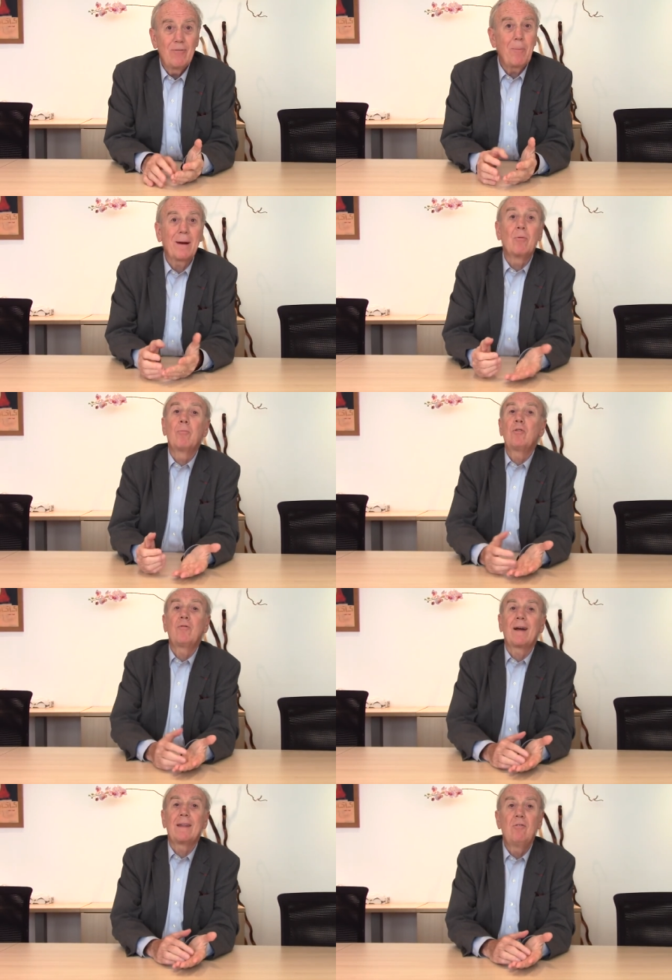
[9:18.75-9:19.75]
Faut pas non
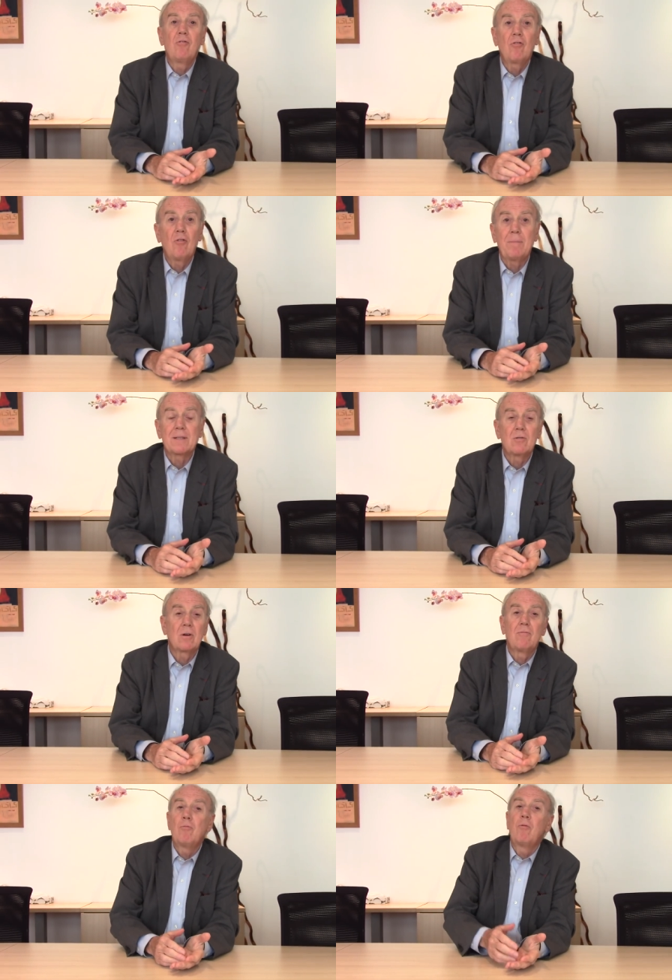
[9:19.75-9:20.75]
plus faire d'illusions parce que,
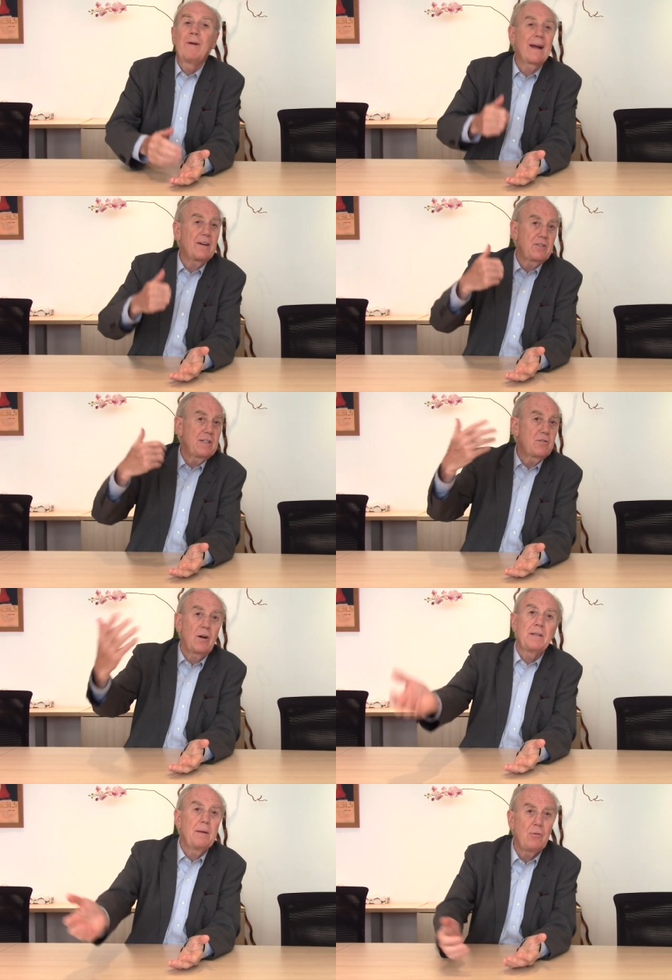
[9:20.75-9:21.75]
vous pouvez cracher
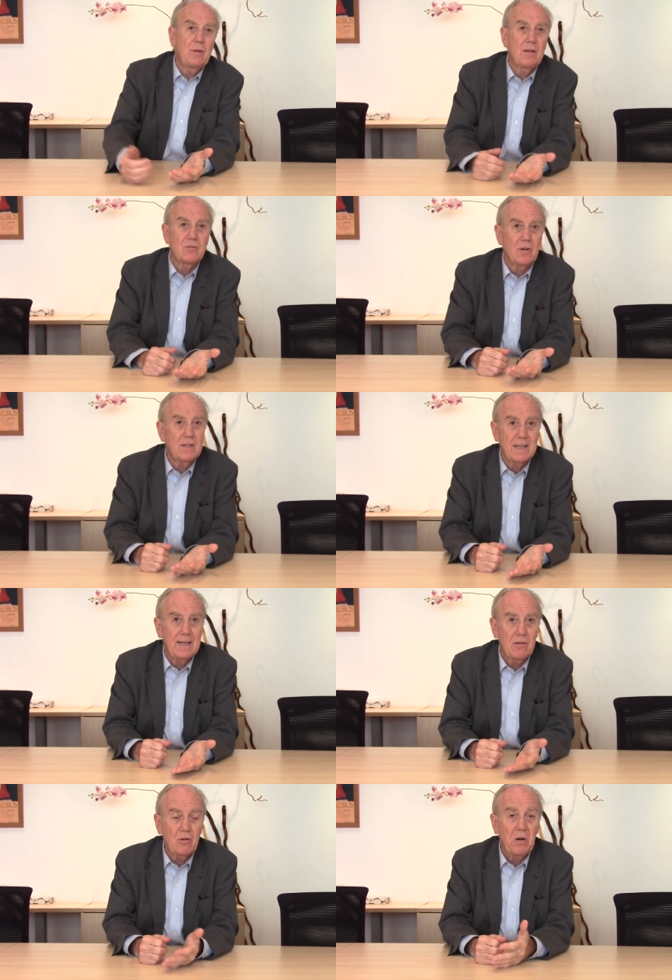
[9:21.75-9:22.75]
sur un député ou sur un
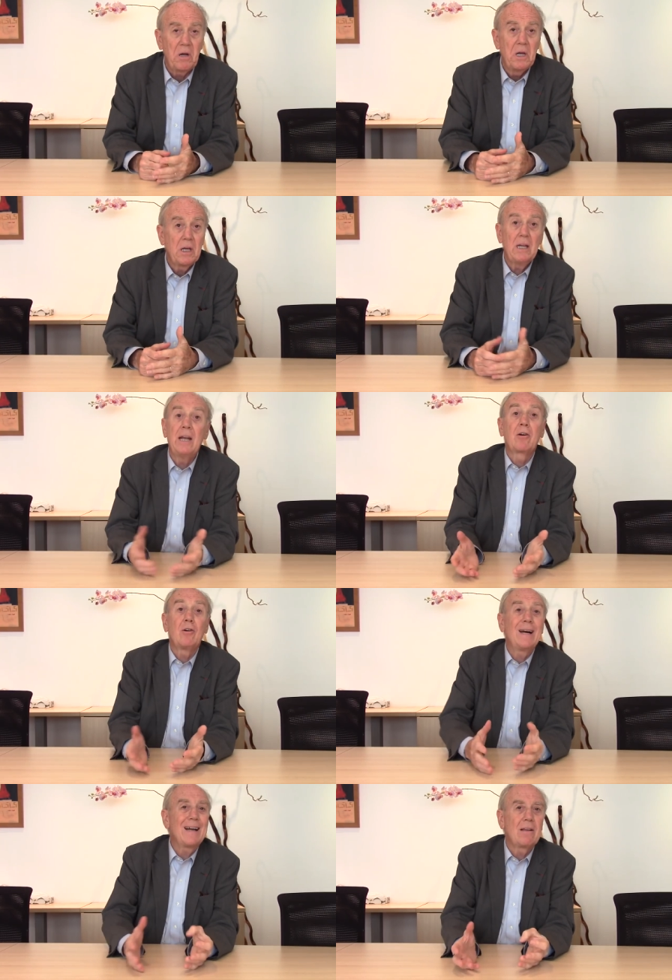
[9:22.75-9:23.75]
sénateur, il est
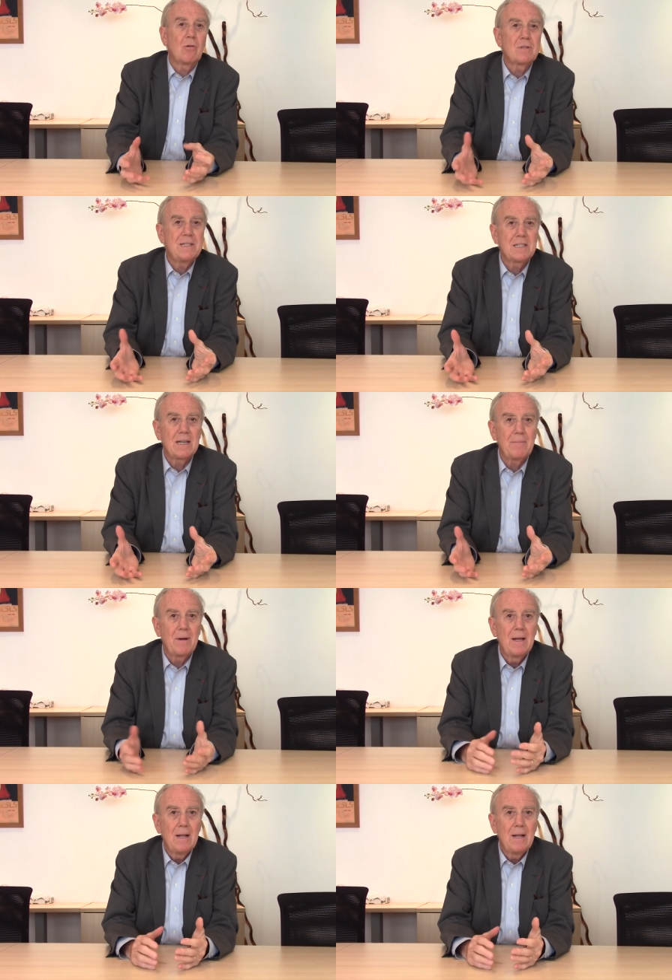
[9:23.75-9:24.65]
que dalle dans le système.